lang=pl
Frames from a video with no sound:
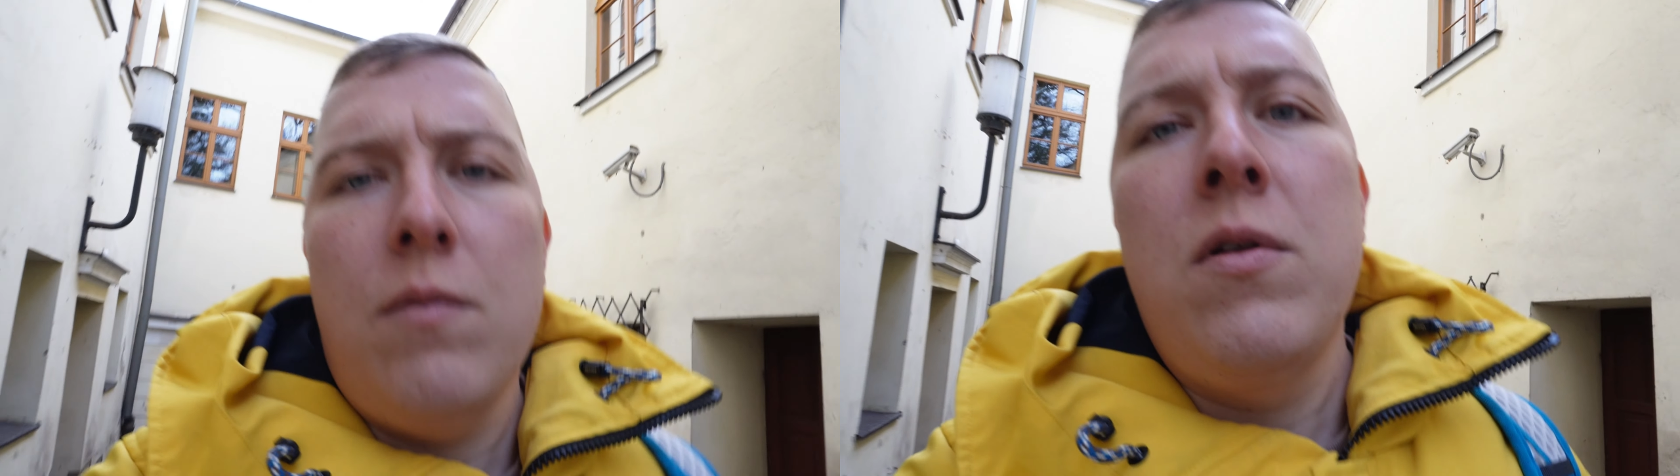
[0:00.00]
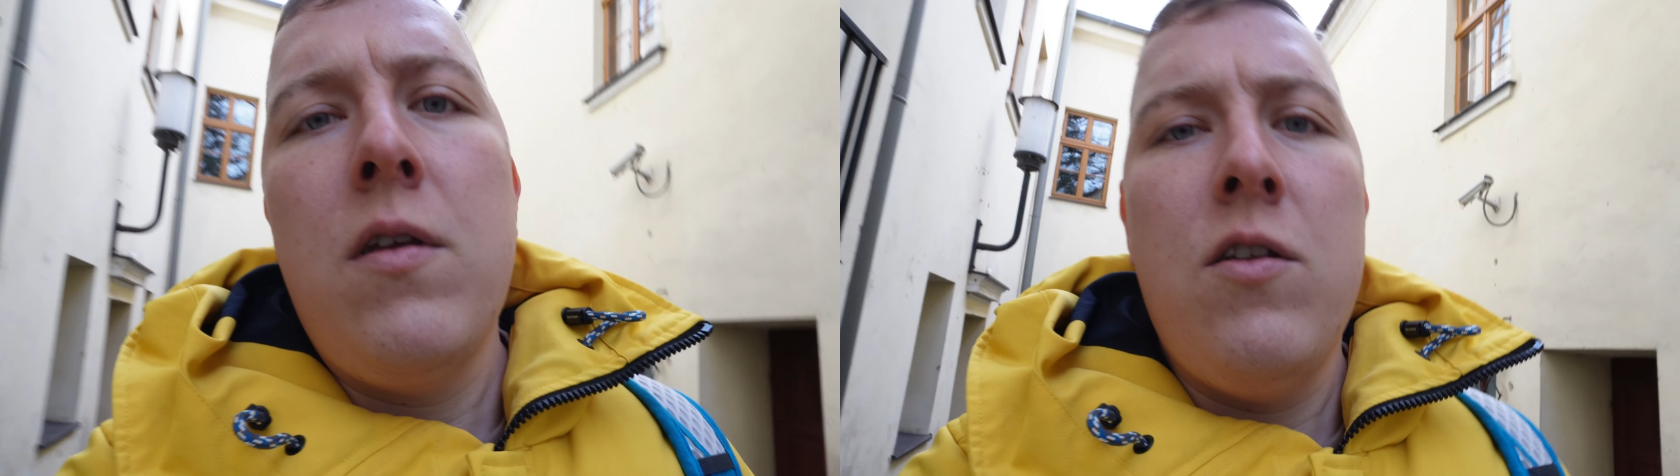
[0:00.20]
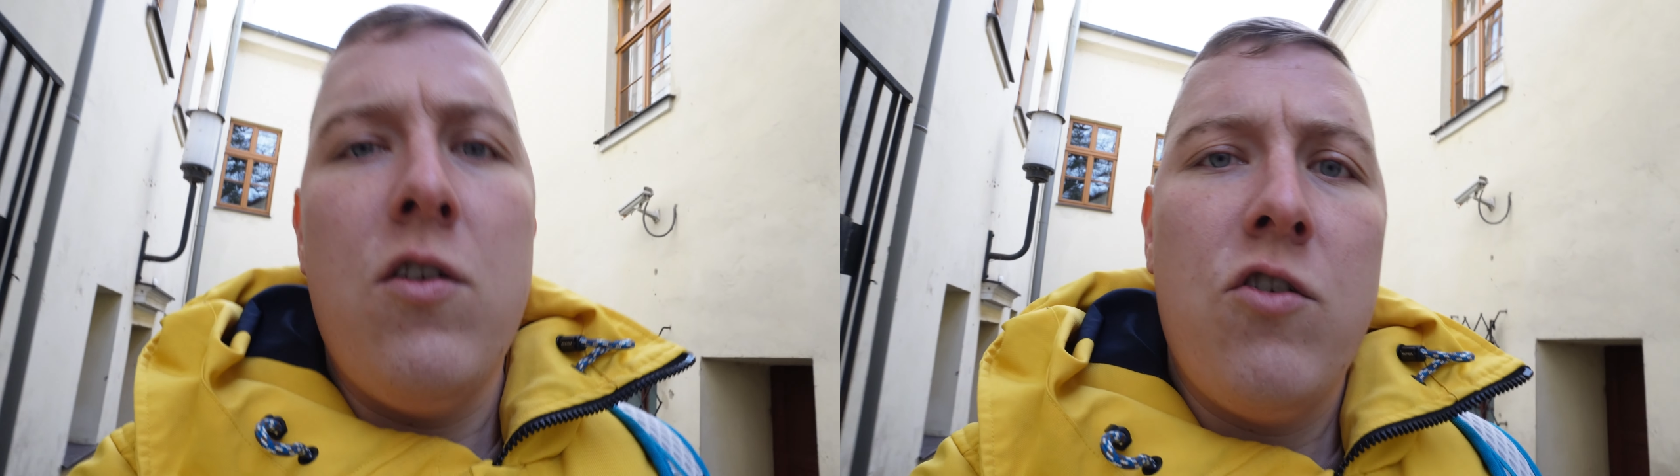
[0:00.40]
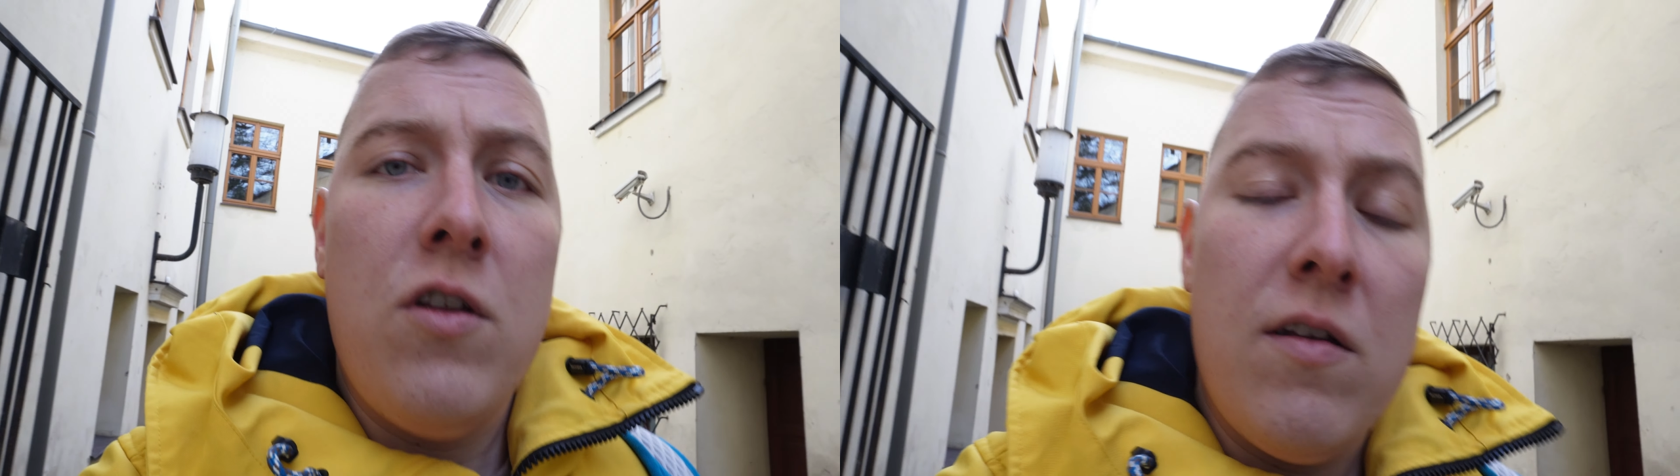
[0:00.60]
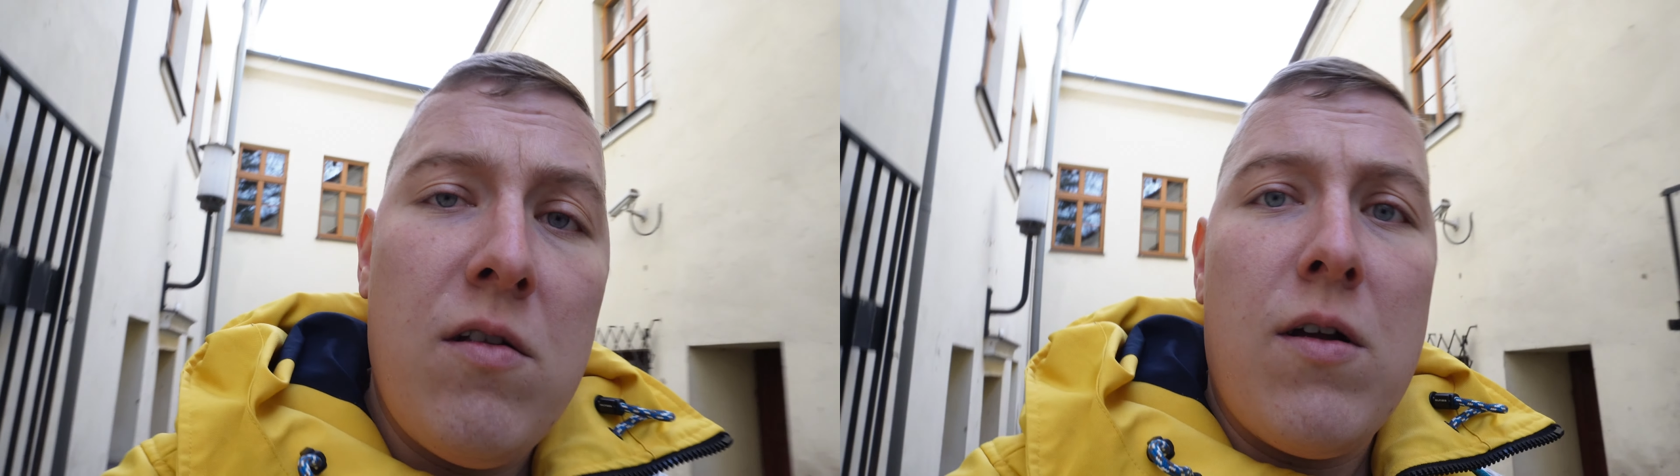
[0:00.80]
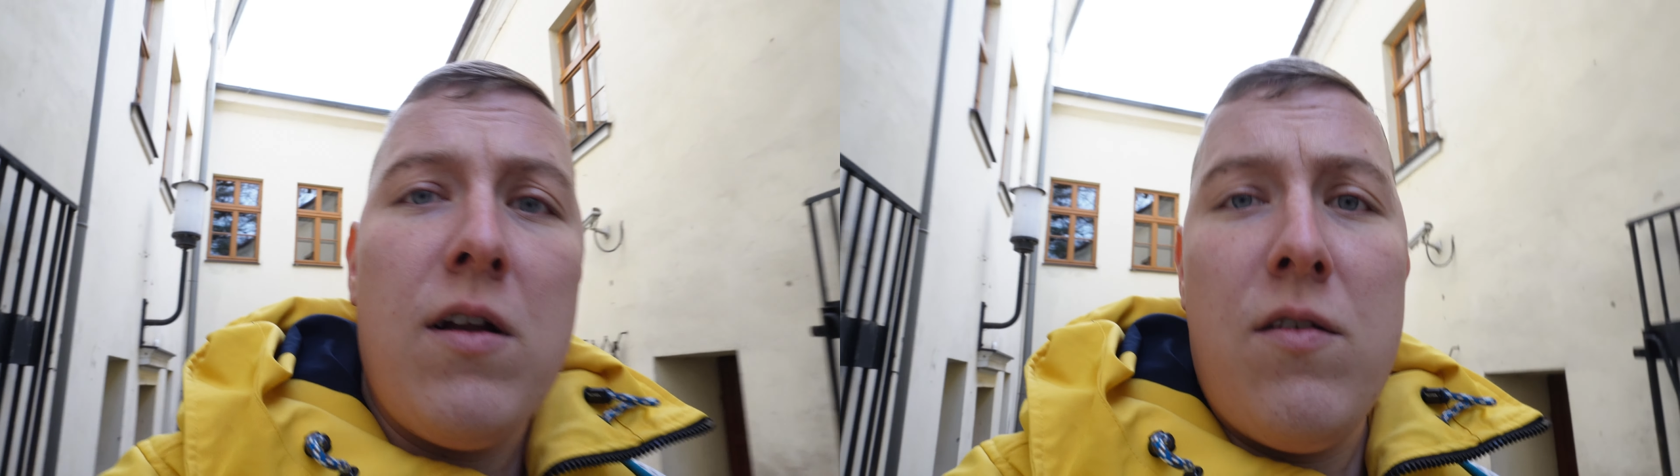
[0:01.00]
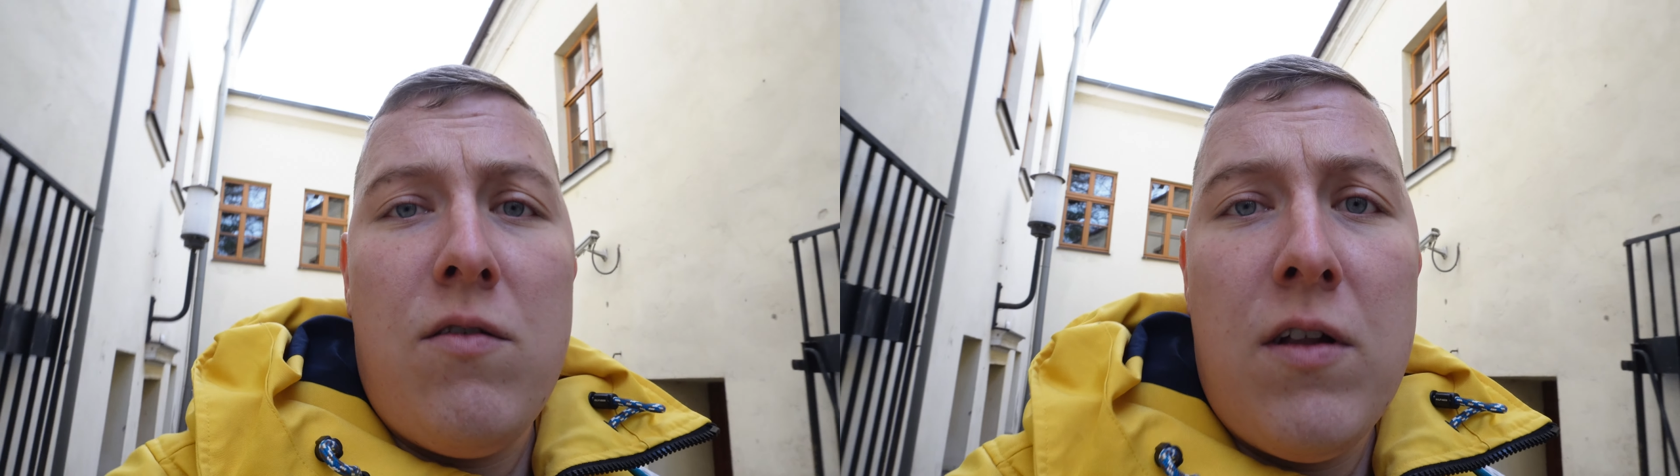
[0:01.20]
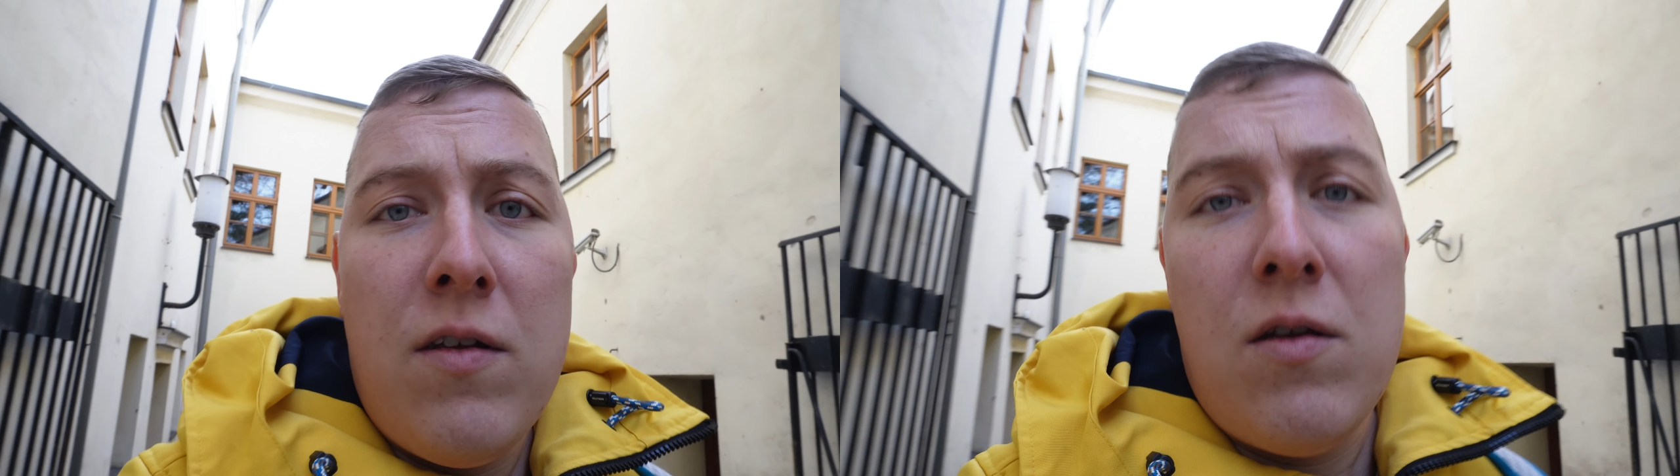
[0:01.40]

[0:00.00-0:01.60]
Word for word: zabytki Cieszyna zlokalizowane